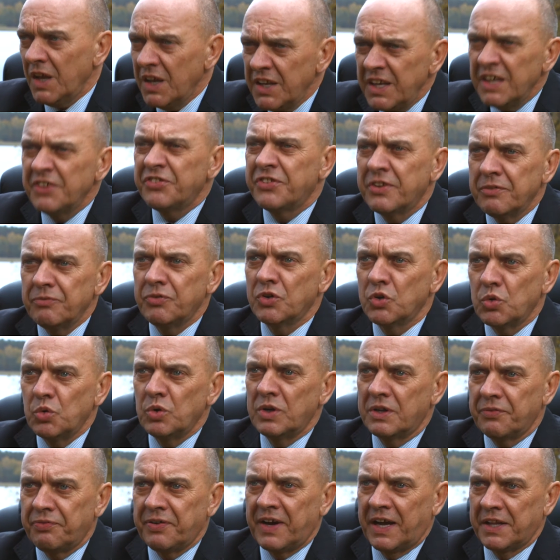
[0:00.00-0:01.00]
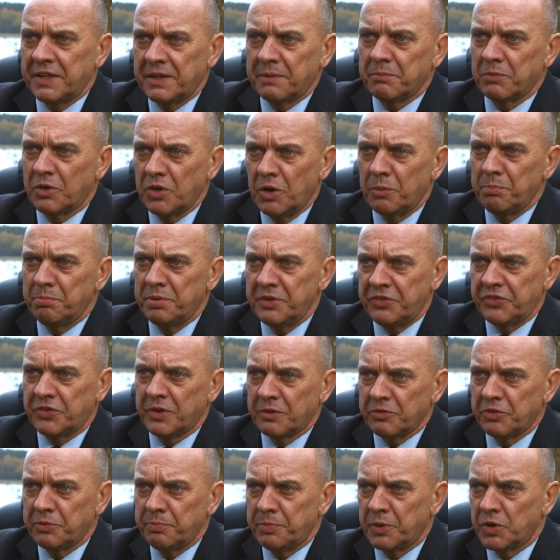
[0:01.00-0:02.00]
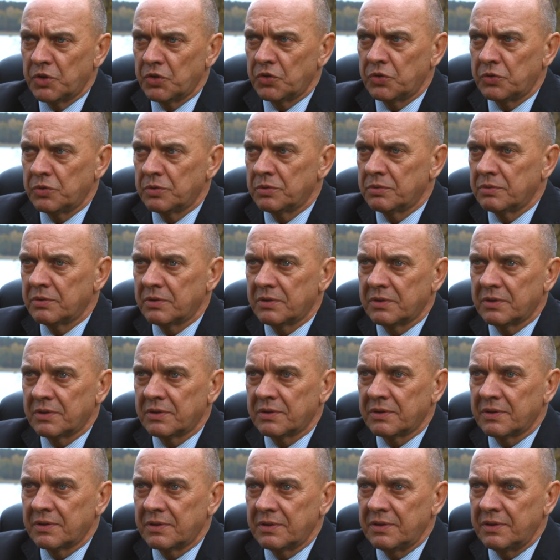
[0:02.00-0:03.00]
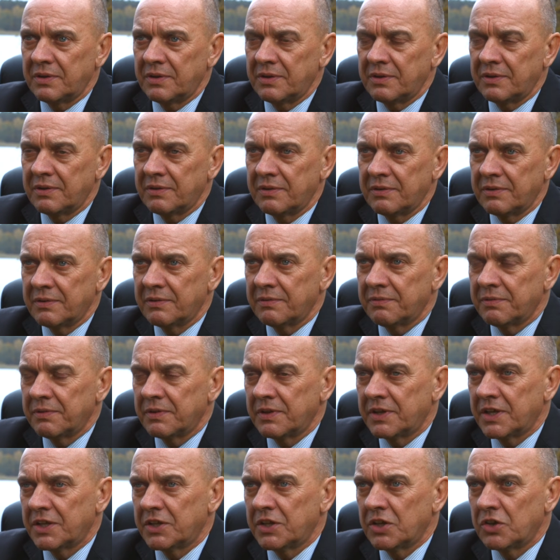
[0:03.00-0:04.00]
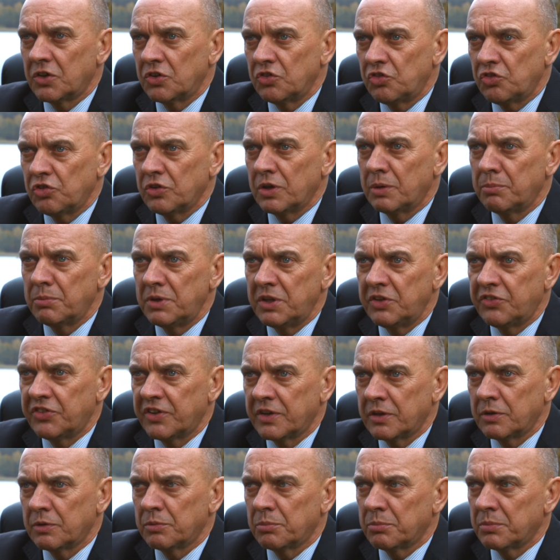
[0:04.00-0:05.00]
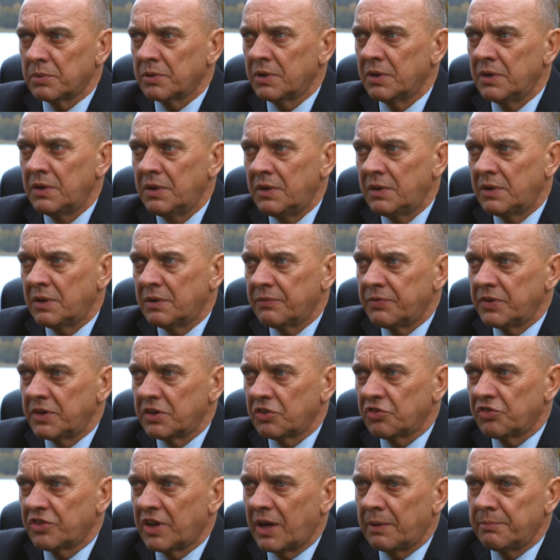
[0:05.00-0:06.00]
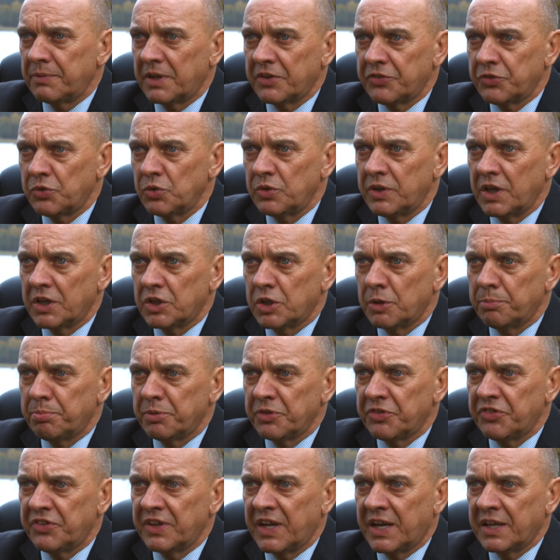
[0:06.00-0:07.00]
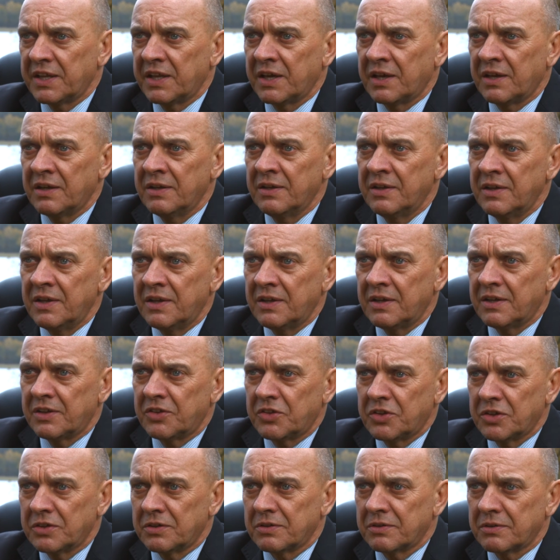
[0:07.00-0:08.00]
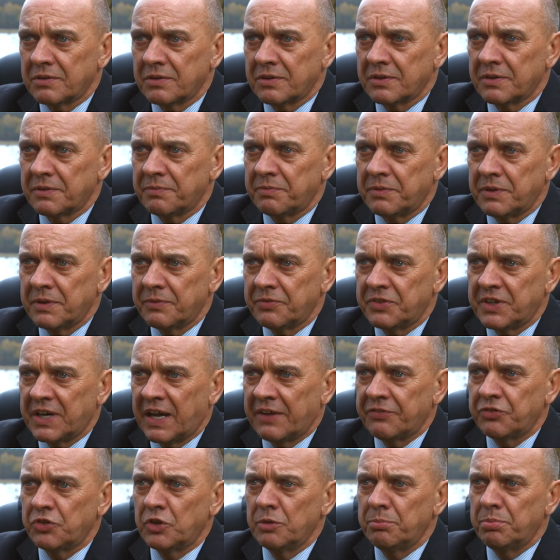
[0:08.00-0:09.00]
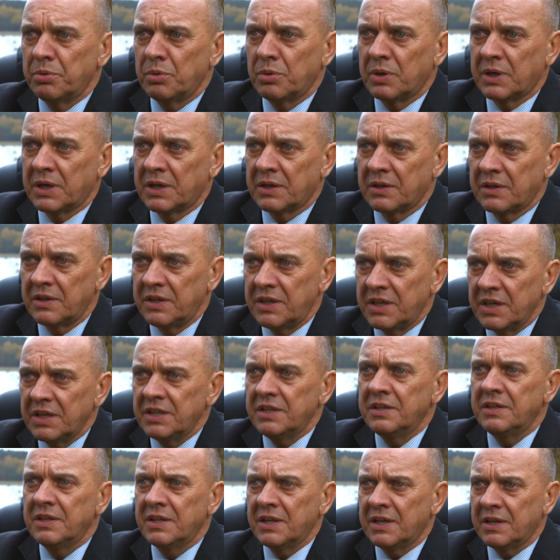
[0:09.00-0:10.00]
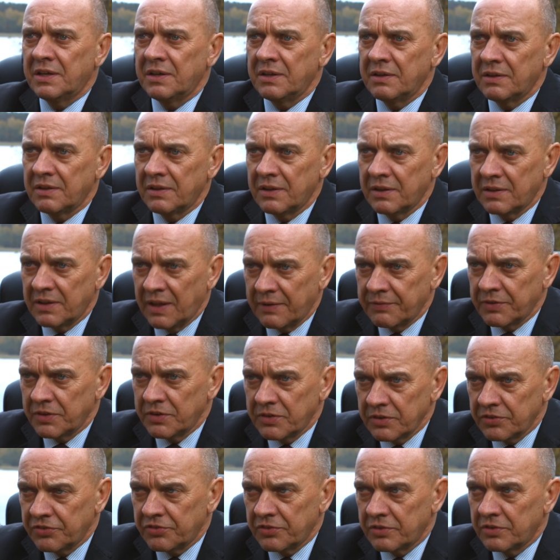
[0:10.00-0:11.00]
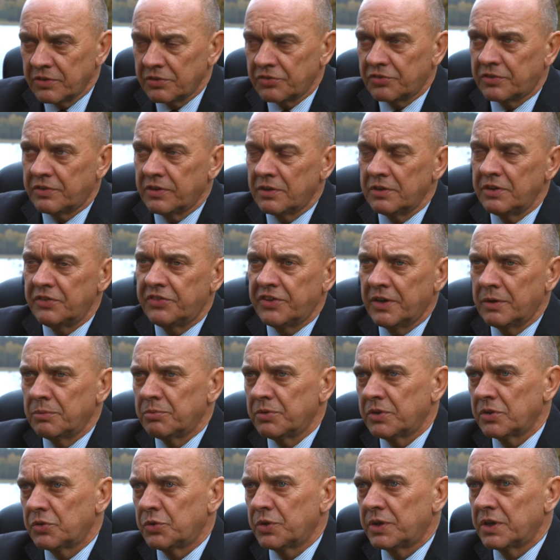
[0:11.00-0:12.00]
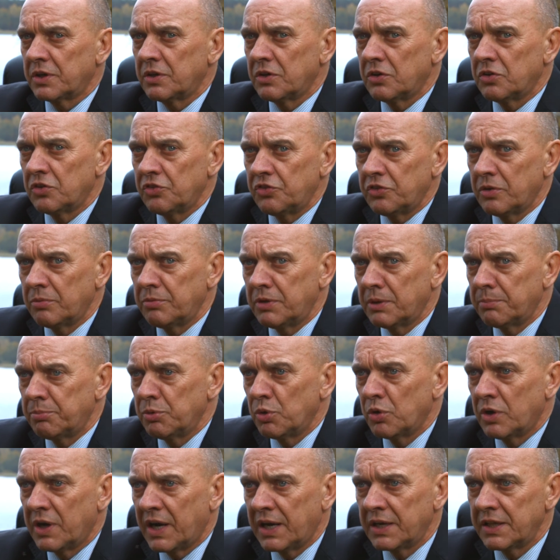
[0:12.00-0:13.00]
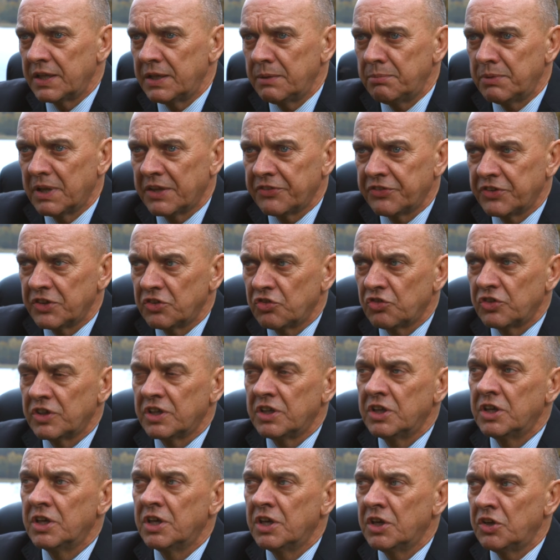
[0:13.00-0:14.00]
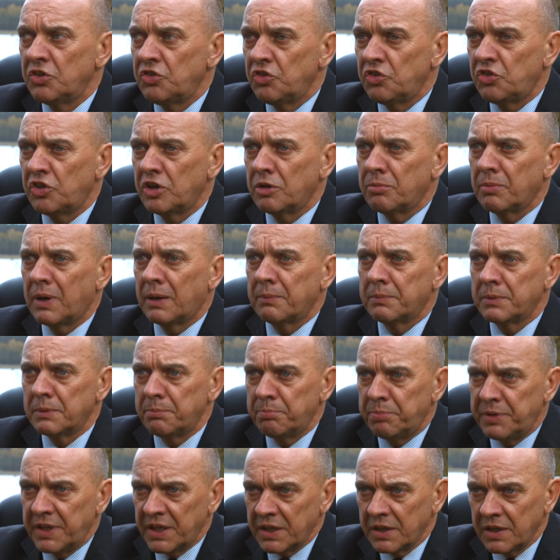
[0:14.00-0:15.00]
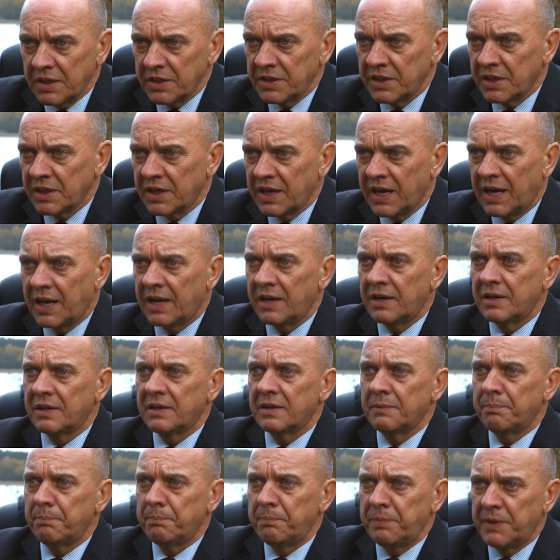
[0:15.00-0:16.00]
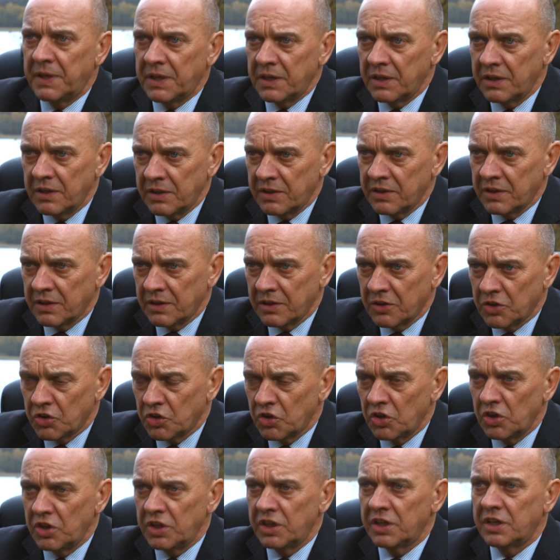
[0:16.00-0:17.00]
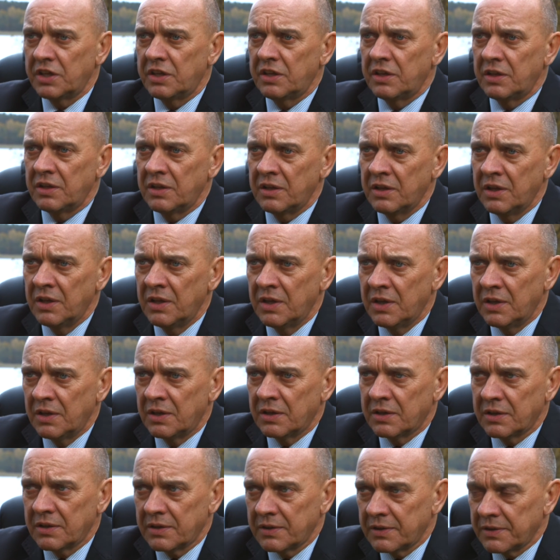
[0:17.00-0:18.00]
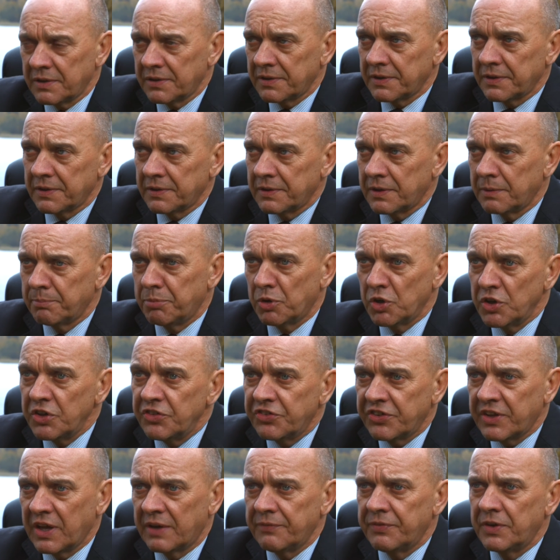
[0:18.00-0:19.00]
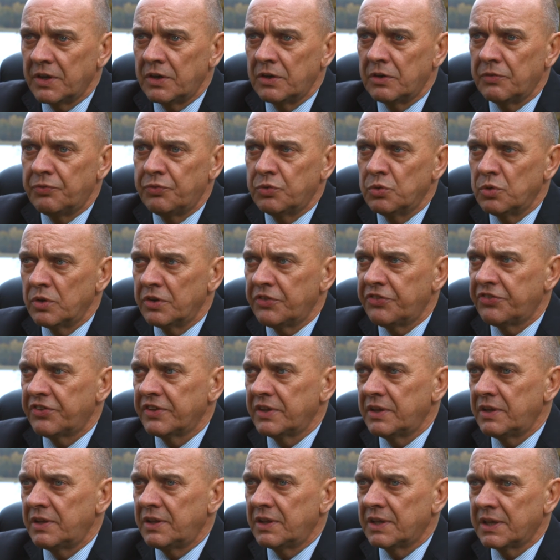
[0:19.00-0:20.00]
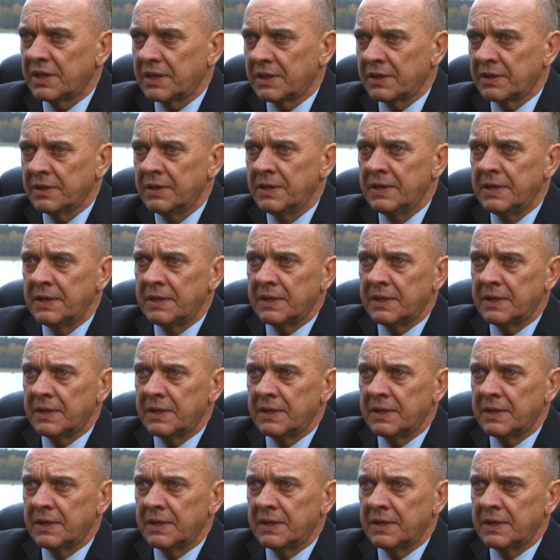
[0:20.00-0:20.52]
Jestem w ogóle fanem, hobbystą sportu I, i, I, kiedy kończyłem liceum, wyjeżdżałem na studia do Poznania, to e, w Drawsku była jedna, nawet do, do, do liceum, do którego chodziłem, nie było hali gimnastycznej. Dzisiaj mamy piękne hale, piękne orliki, e, boiska wielofunkcyjne,